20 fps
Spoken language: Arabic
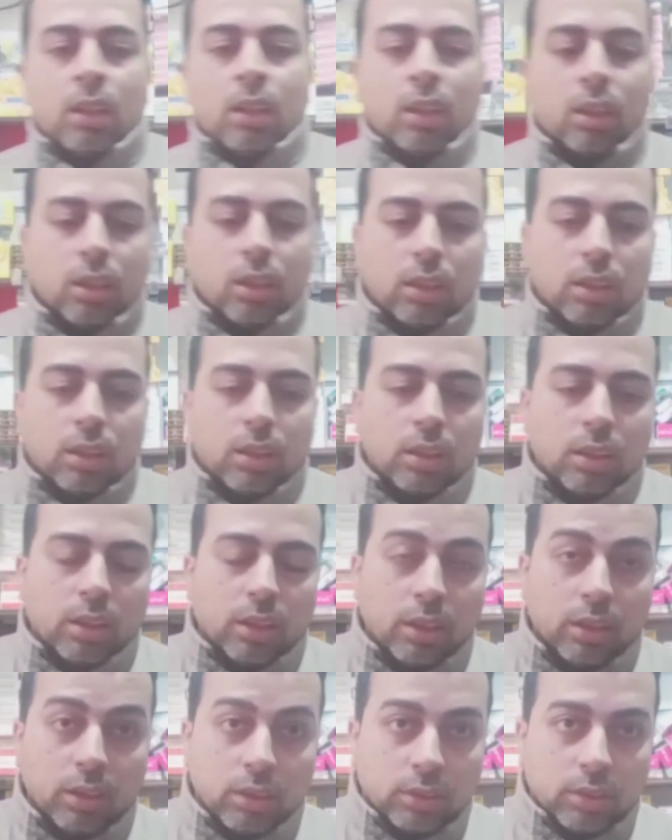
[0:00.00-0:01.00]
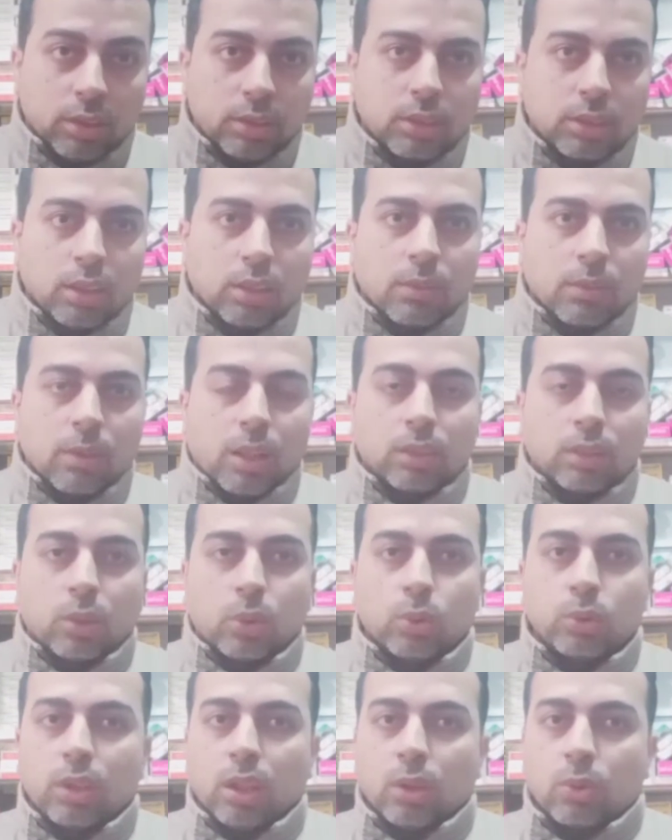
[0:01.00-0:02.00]
آه، عرق النسا
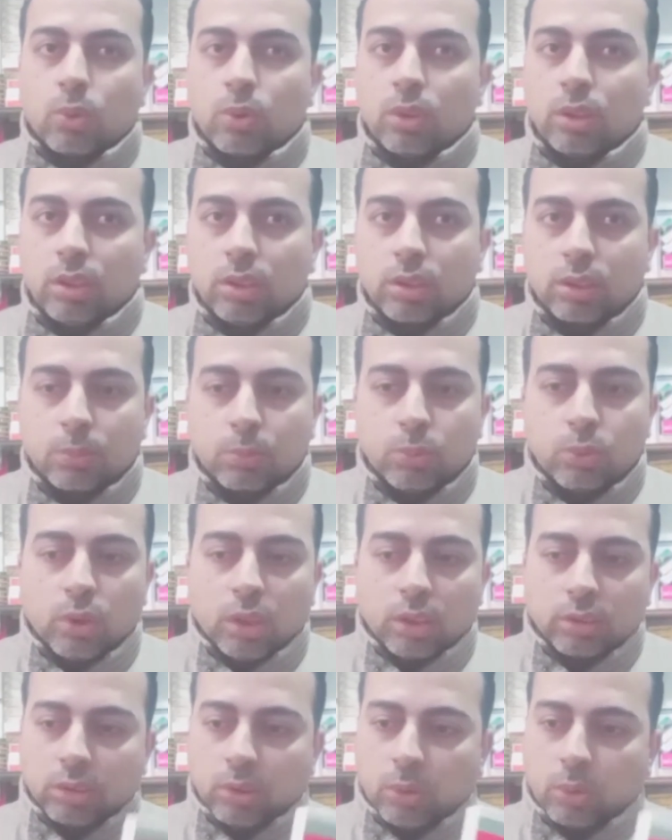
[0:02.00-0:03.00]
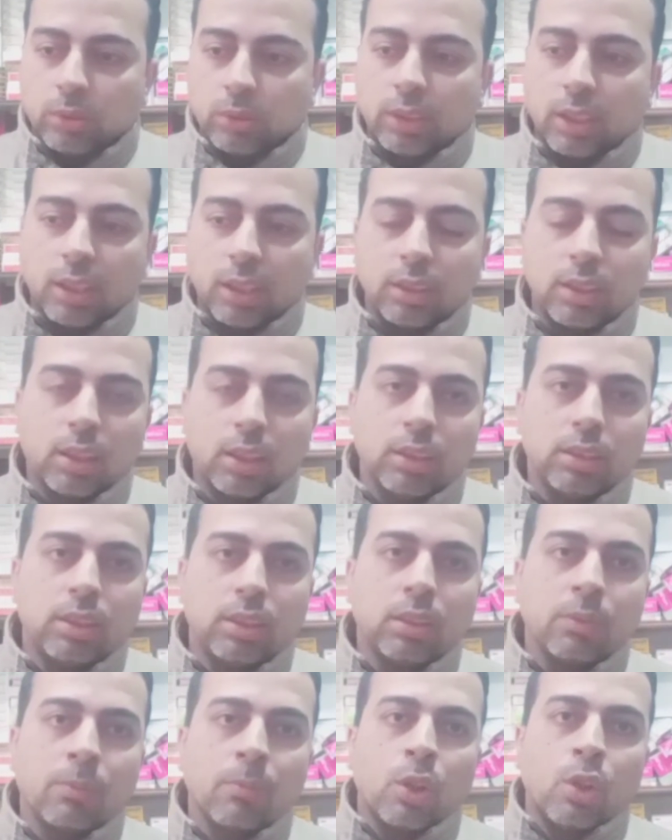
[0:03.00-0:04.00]
هتاخدها كل اسبوع دي حقنه جيده
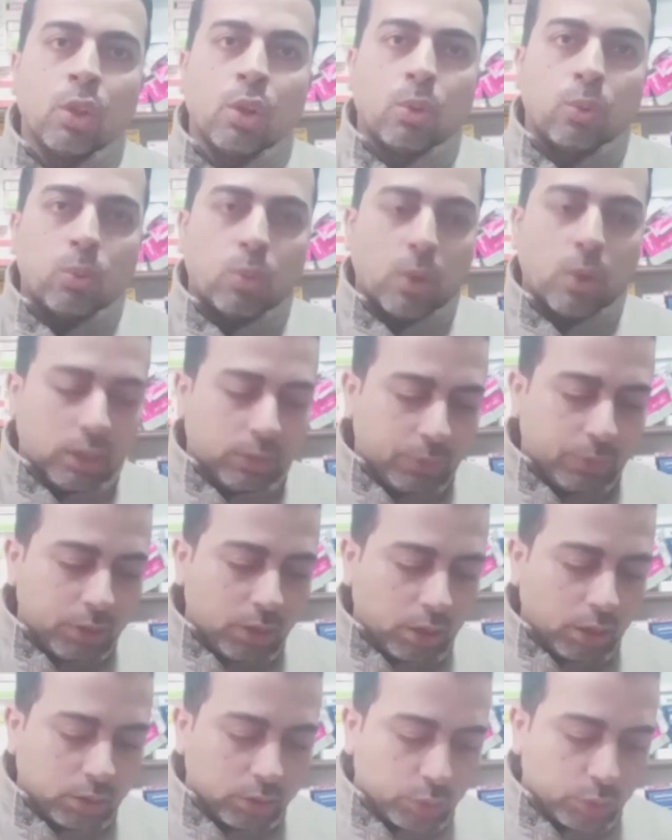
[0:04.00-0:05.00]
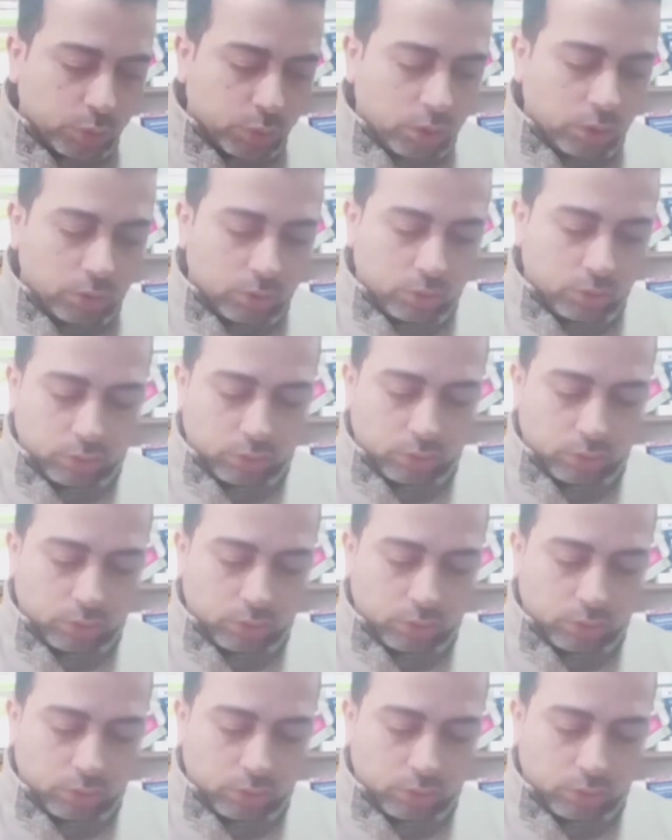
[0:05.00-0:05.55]
جدا وهتفيدك ان شاء الله